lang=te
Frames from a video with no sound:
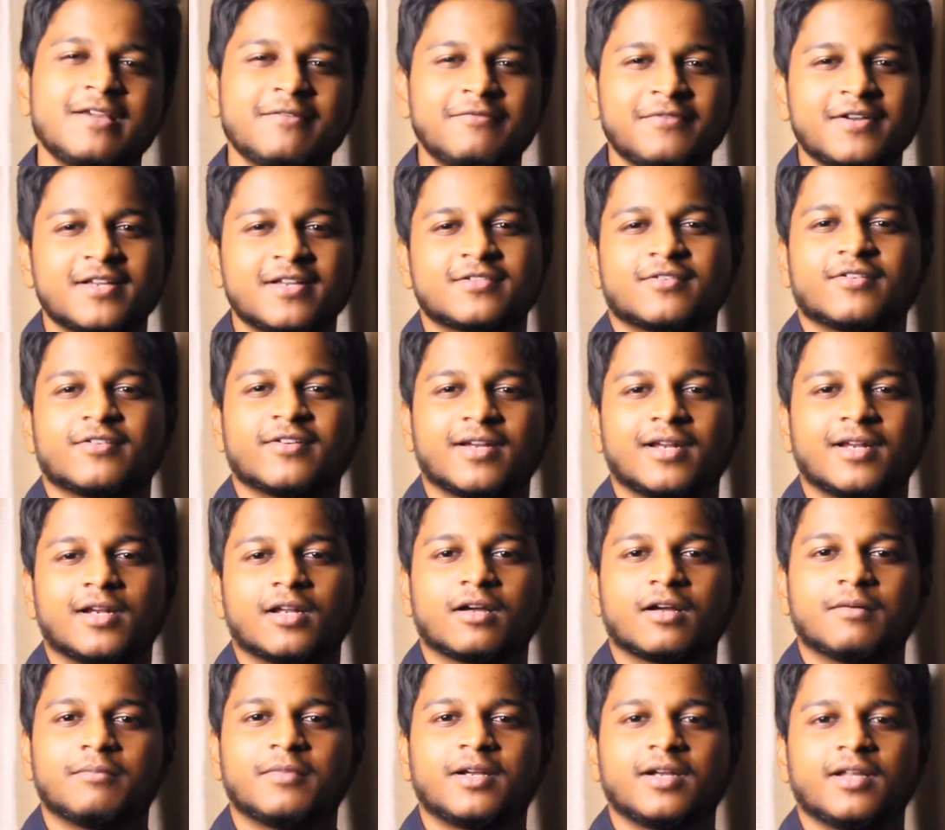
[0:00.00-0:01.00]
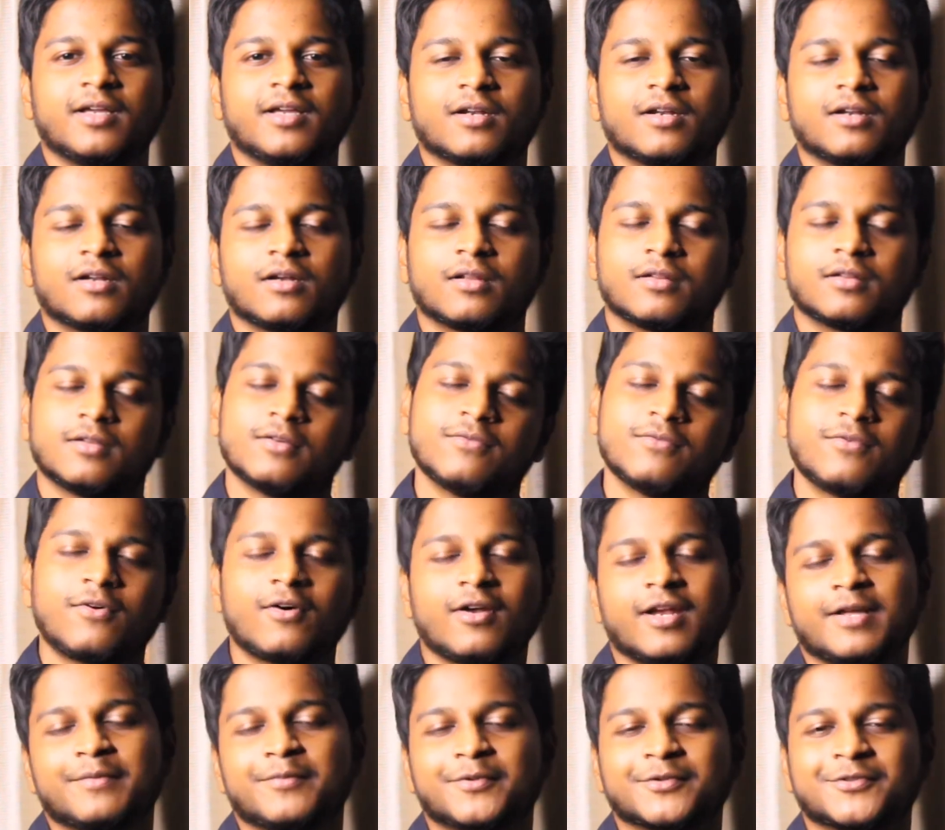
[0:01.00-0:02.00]
ఈ ఫేజ్లోకి వెళ్ళగా మన హెయిర్ అనేది
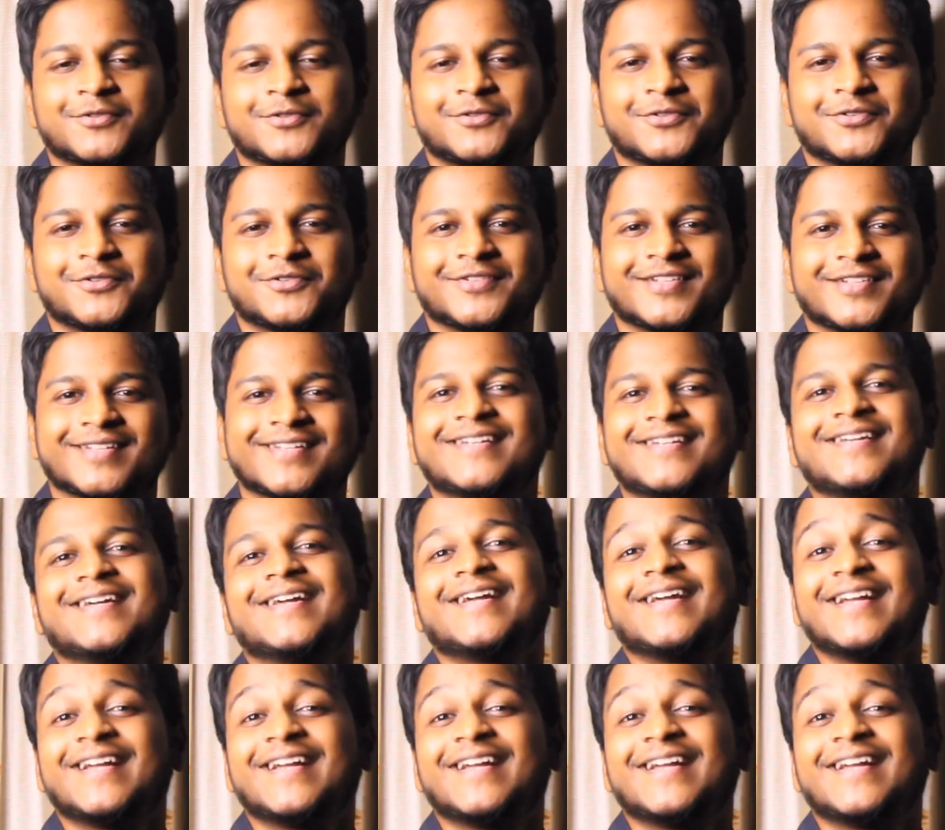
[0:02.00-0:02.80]
ఫాల్ ఉంటుంది